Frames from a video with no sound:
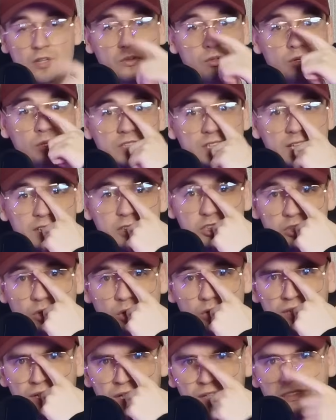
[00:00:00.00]
No i też
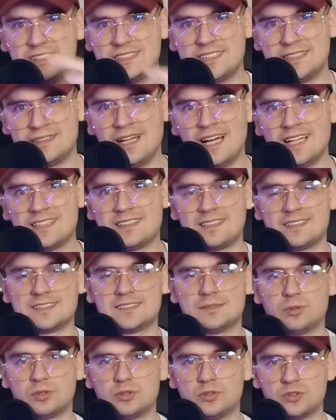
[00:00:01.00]
o nerwice
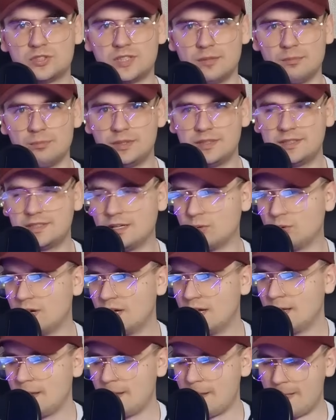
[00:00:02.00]
natręstw, bo ktoś tam pytał
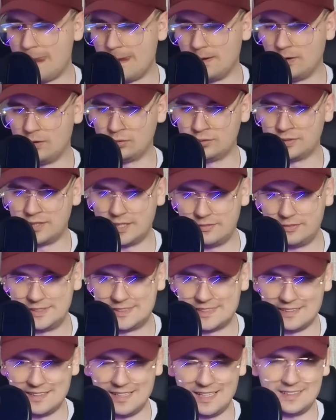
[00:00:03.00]
y, o
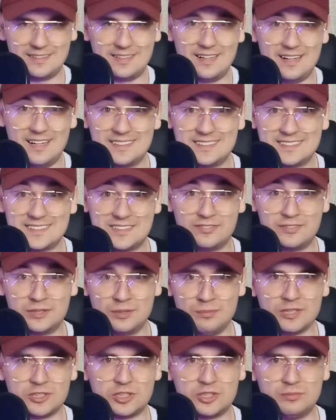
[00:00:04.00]
nerwice natręstw i
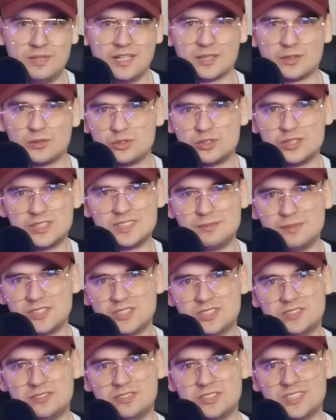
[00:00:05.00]
zobaczymy, jak to się
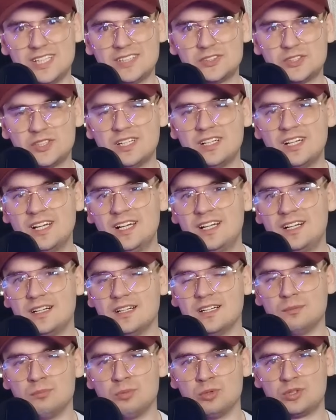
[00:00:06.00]
zmieści w czasie,
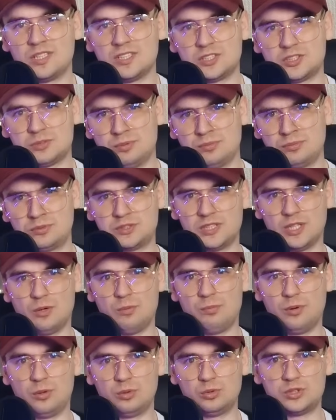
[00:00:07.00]
bo też bym
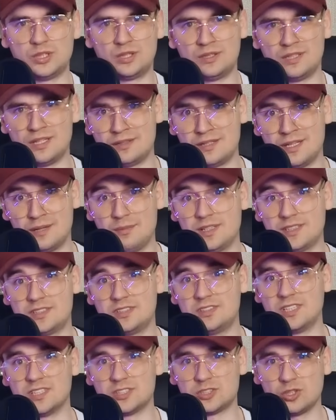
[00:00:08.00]
chciał poruszyć ten
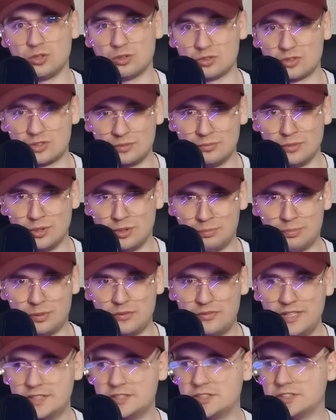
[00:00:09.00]
temat i też o tym
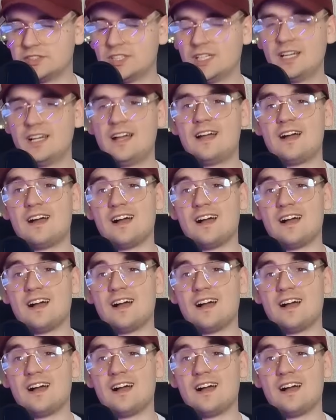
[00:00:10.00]
opowiedzieć.